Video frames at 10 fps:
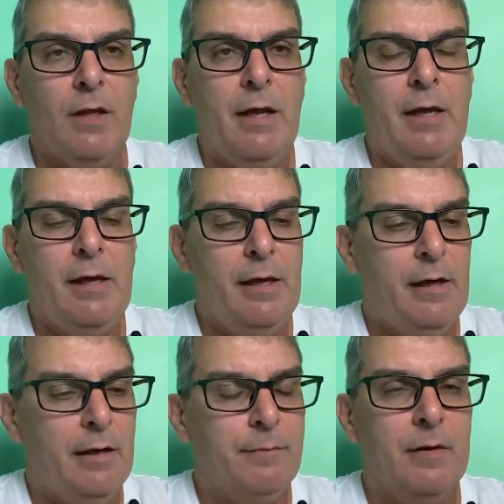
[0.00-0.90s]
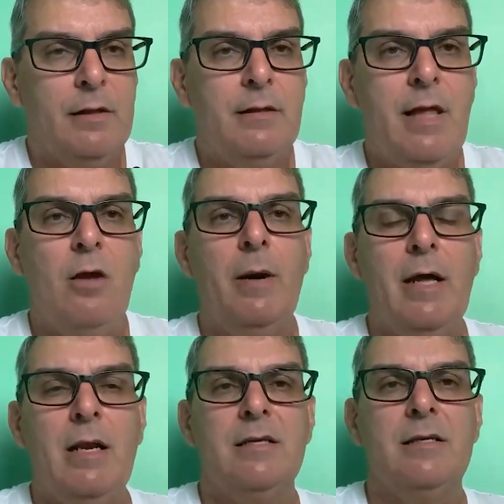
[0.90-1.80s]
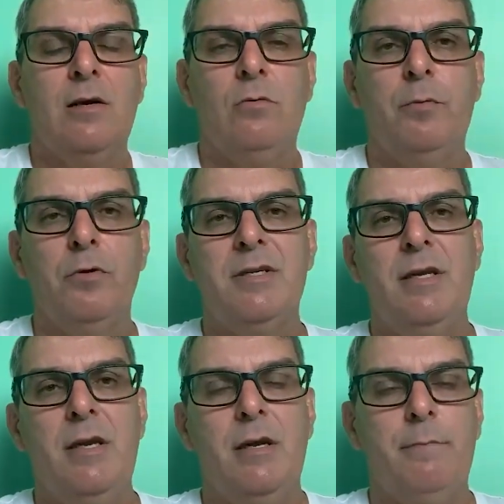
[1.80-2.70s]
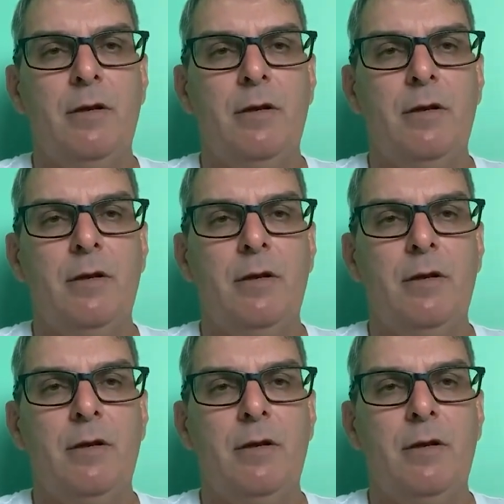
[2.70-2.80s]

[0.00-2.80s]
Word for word: é, tem uma relação por ser,